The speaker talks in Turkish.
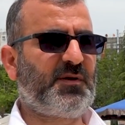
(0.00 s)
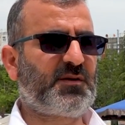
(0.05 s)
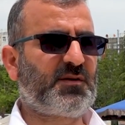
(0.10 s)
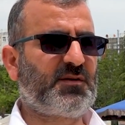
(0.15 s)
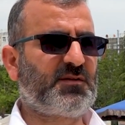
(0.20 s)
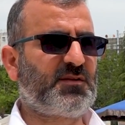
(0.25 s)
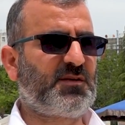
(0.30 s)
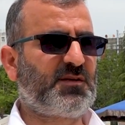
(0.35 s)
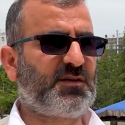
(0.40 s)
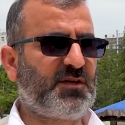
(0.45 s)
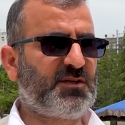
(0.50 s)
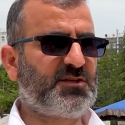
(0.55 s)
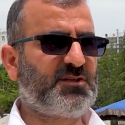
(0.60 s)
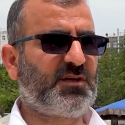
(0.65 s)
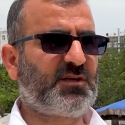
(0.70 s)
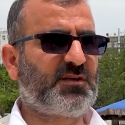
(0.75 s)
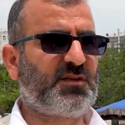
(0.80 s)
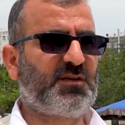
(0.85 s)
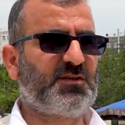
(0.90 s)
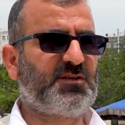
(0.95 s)
Parkı'nda
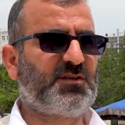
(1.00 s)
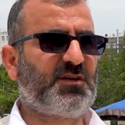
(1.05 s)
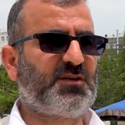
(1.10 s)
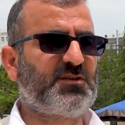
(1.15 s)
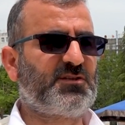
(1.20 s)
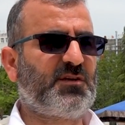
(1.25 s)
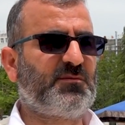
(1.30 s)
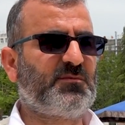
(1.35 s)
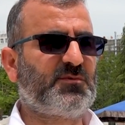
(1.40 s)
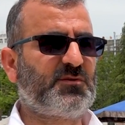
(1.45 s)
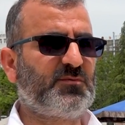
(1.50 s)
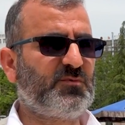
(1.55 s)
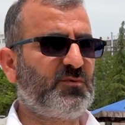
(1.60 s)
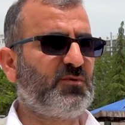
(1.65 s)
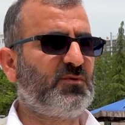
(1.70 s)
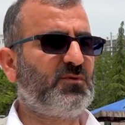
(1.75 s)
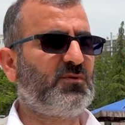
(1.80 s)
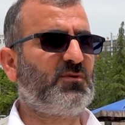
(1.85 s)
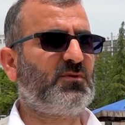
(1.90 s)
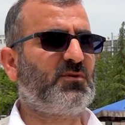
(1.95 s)
gerçekleştireceğimiz
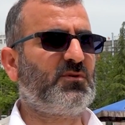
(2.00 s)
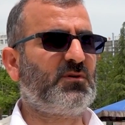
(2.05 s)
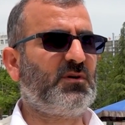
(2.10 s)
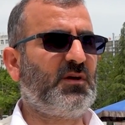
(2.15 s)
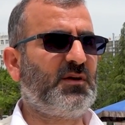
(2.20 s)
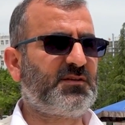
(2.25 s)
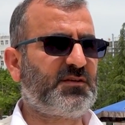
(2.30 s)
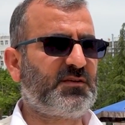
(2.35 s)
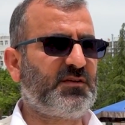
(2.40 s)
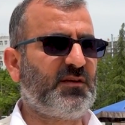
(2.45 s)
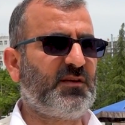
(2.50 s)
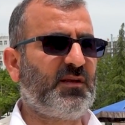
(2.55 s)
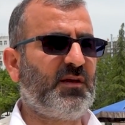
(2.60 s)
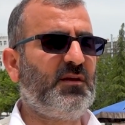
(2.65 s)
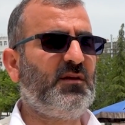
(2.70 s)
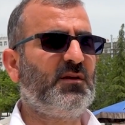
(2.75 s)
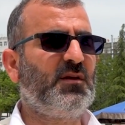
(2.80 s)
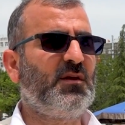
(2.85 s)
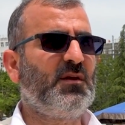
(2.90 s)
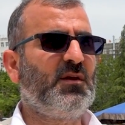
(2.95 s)
bu e, etkinliğe